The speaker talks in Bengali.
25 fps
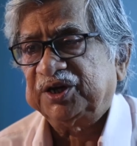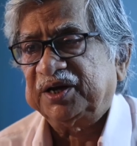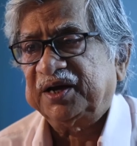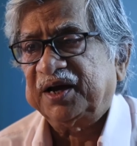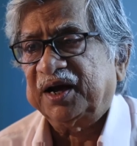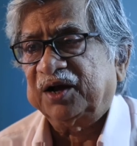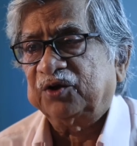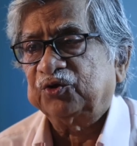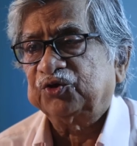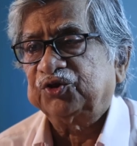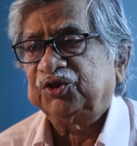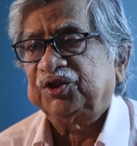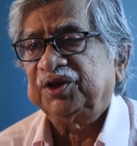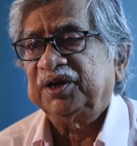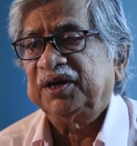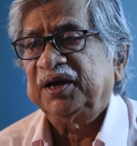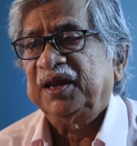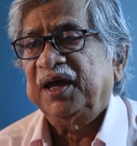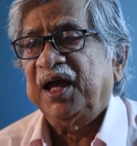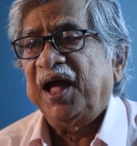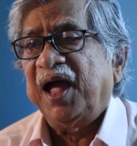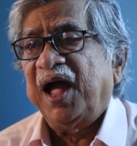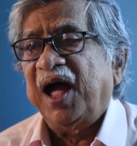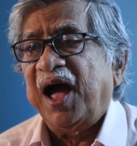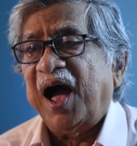শিক্ষা করতেন
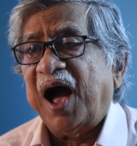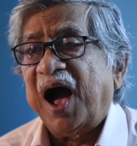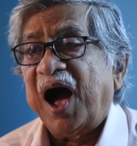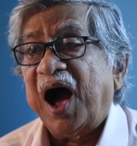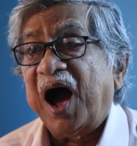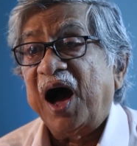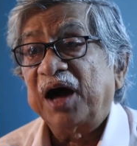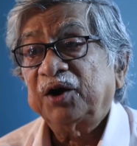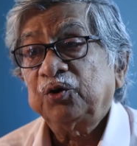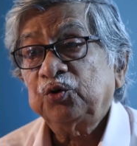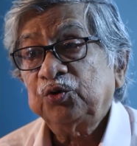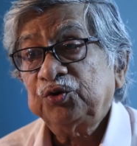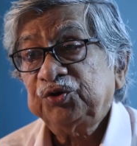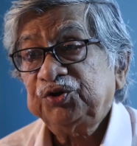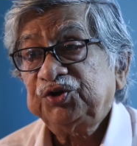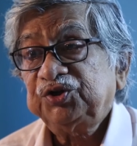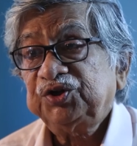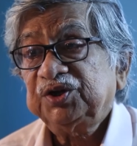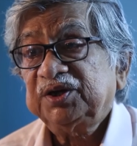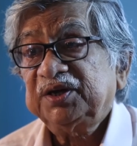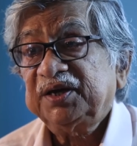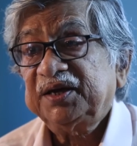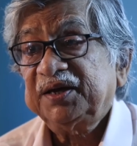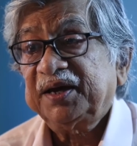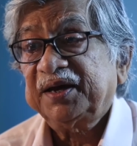আরও
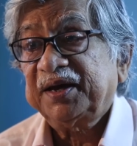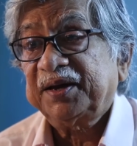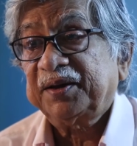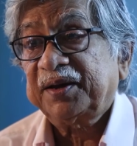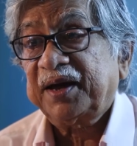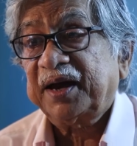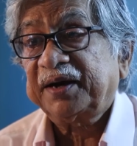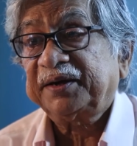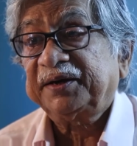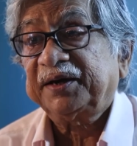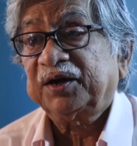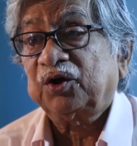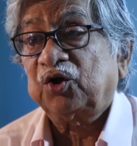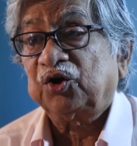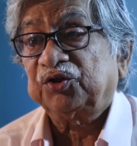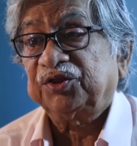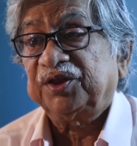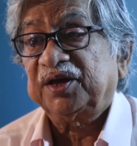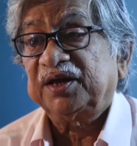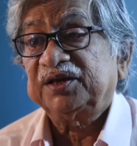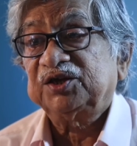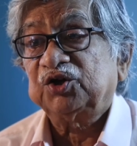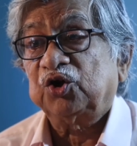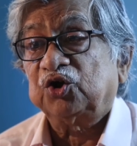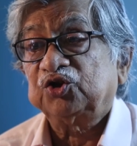হচ্ছে গিয়ে একটা
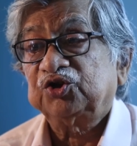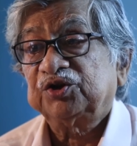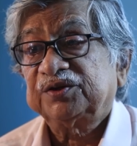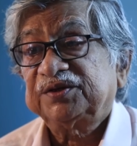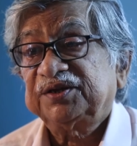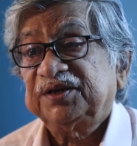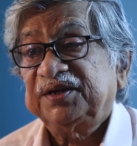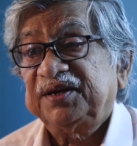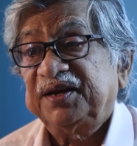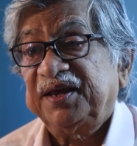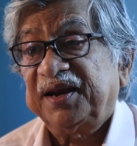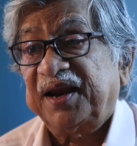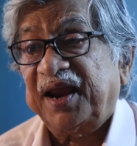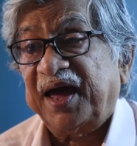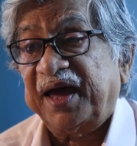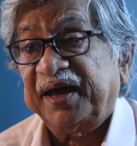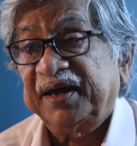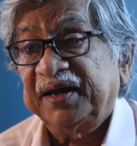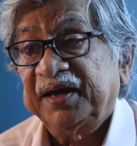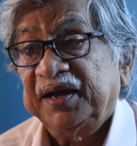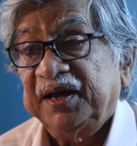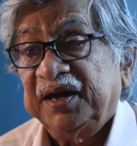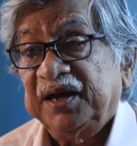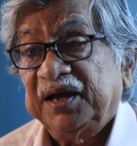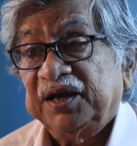কথা যে অজয় সিংহ
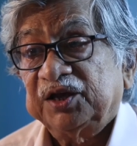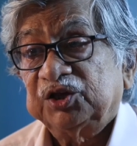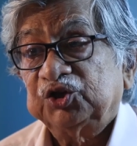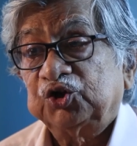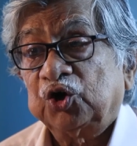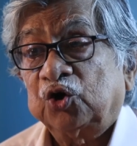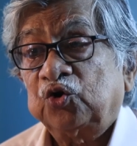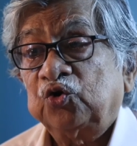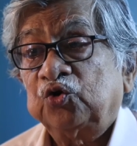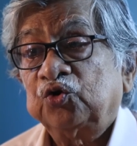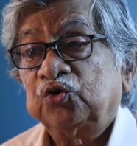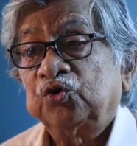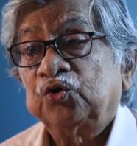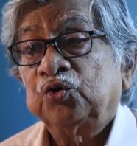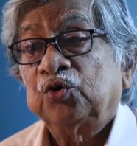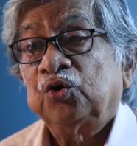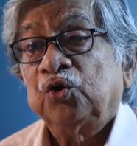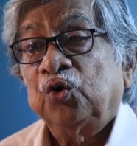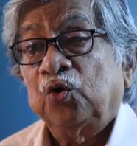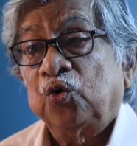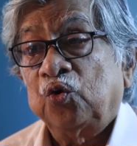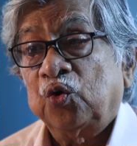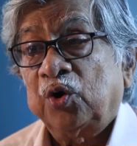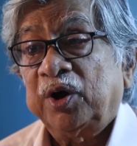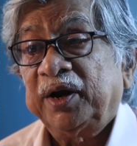রায় যখন
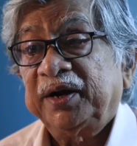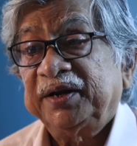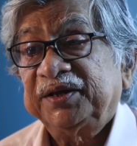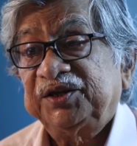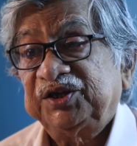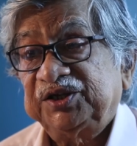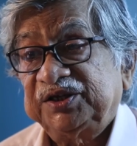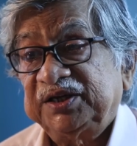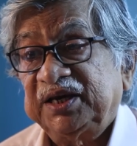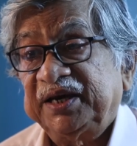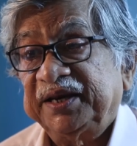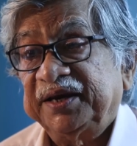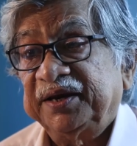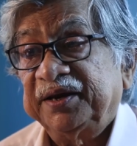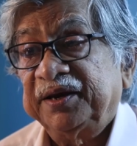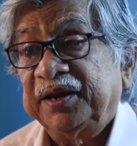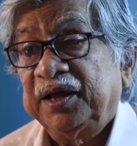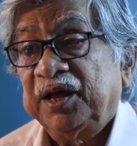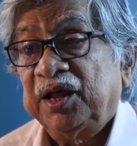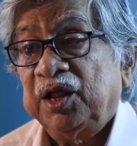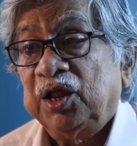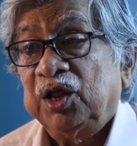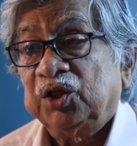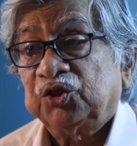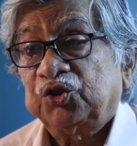ওখানে ছিলেন
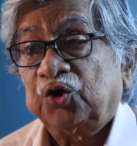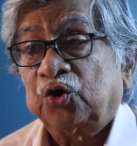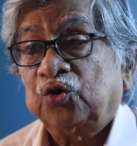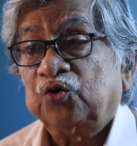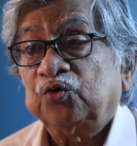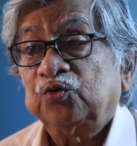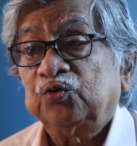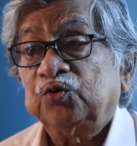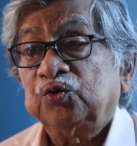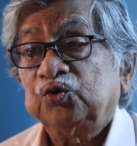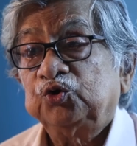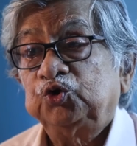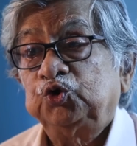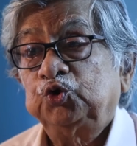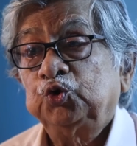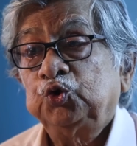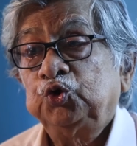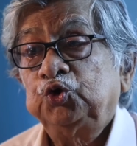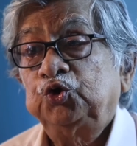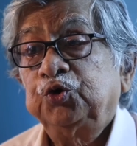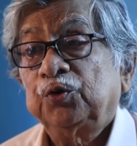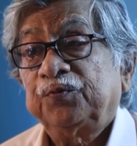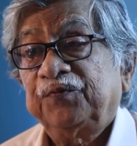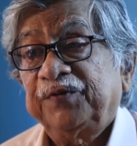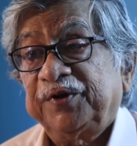তখন
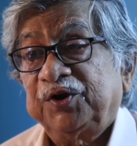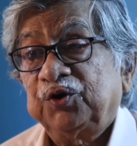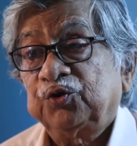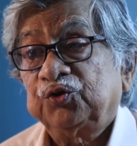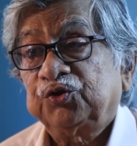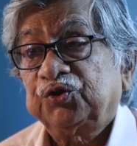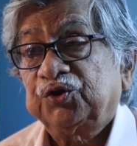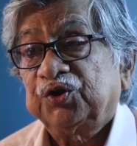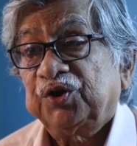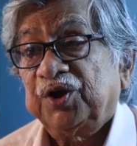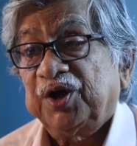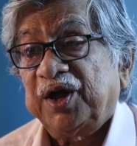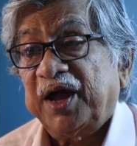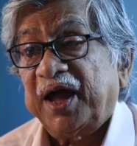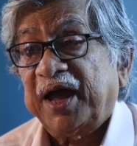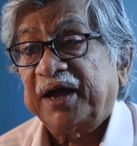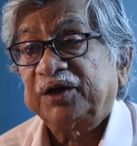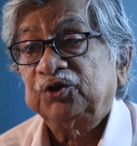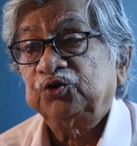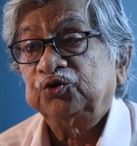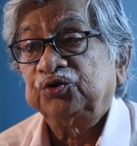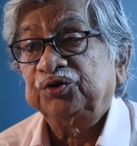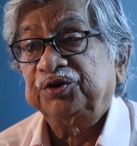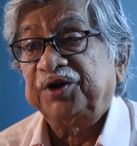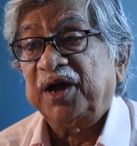যুদ্ধ ফেরত
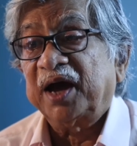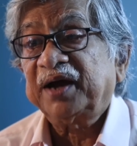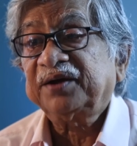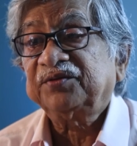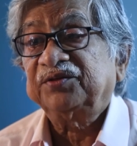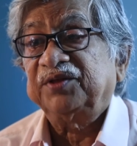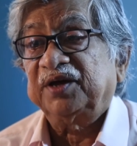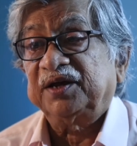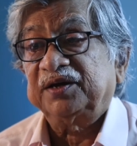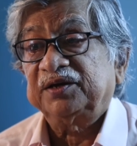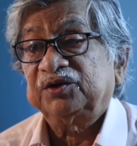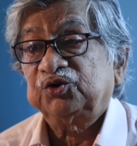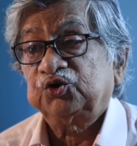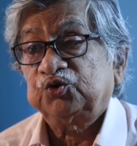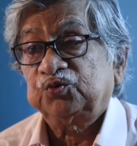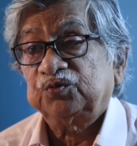একজন ডাক্তার